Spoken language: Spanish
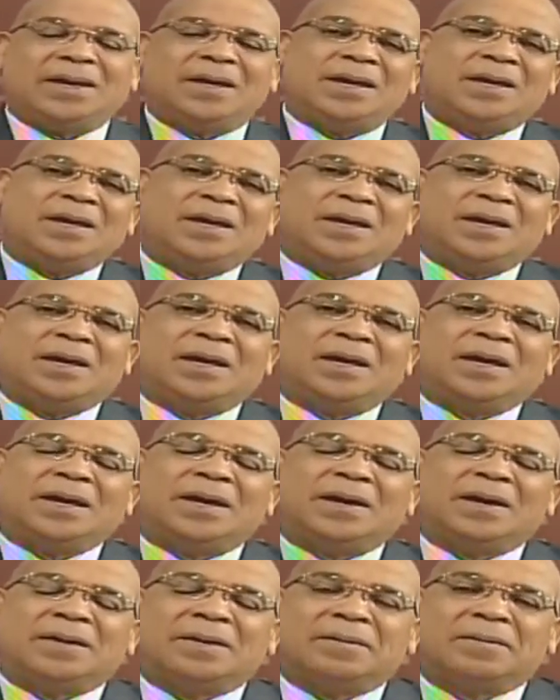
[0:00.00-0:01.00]

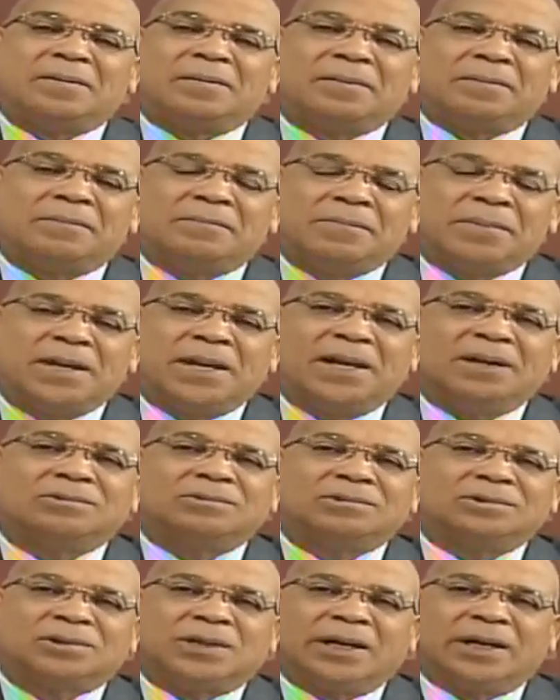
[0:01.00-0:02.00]
Y miren
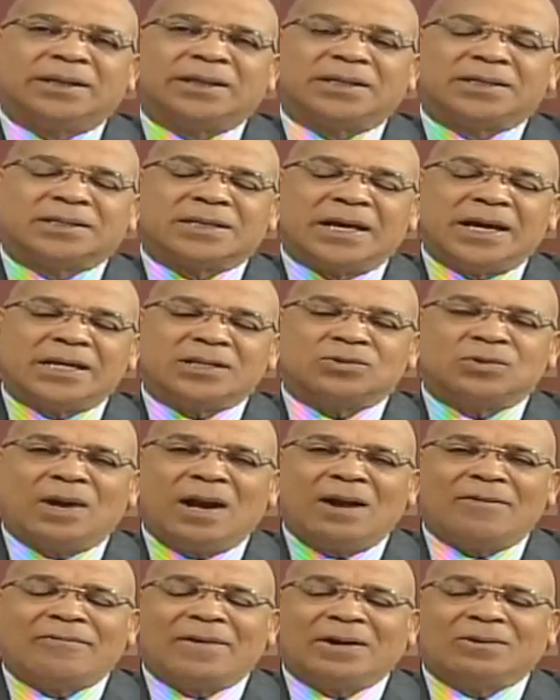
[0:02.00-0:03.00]
ustedes, eso
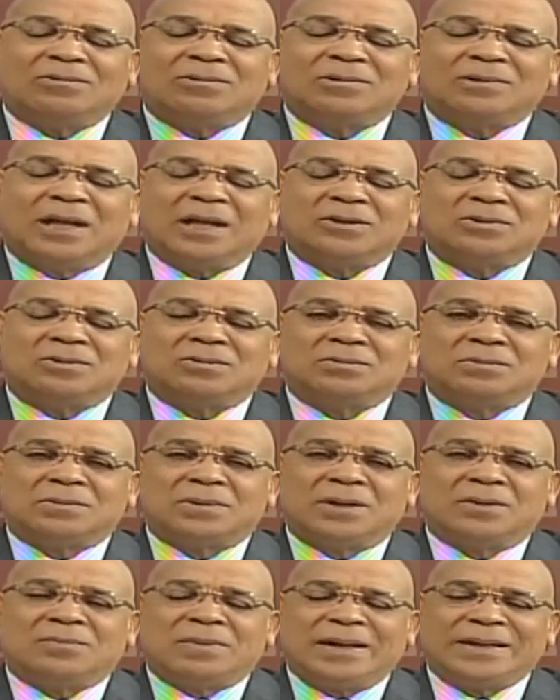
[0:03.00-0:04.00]
era Facultad
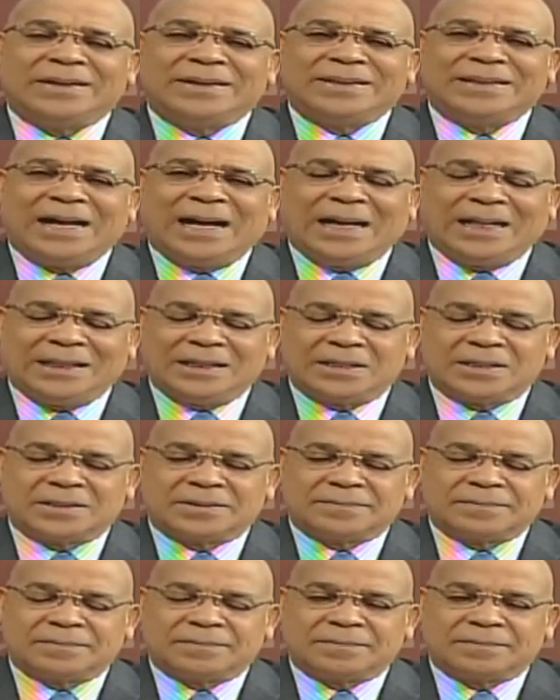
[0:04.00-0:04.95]
de Humanidades.